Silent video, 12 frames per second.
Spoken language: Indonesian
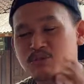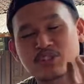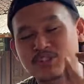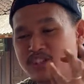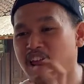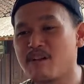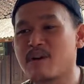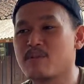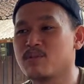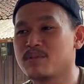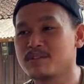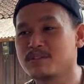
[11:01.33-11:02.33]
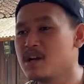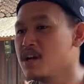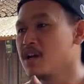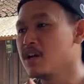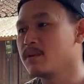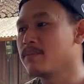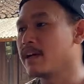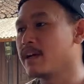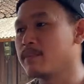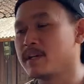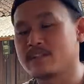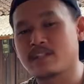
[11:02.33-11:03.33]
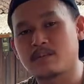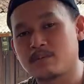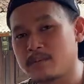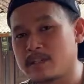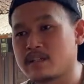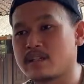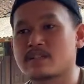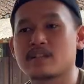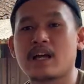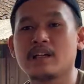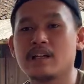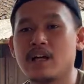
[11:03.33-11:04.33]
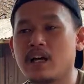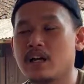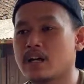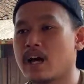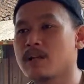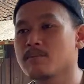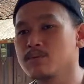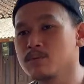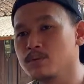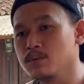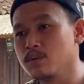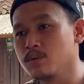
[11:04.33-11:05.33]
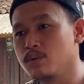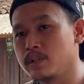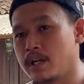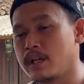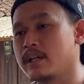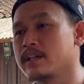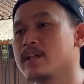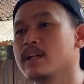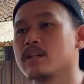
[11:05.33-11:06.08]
sekecil apapun itu bagaimana cara pemasangan standar karbu ya kan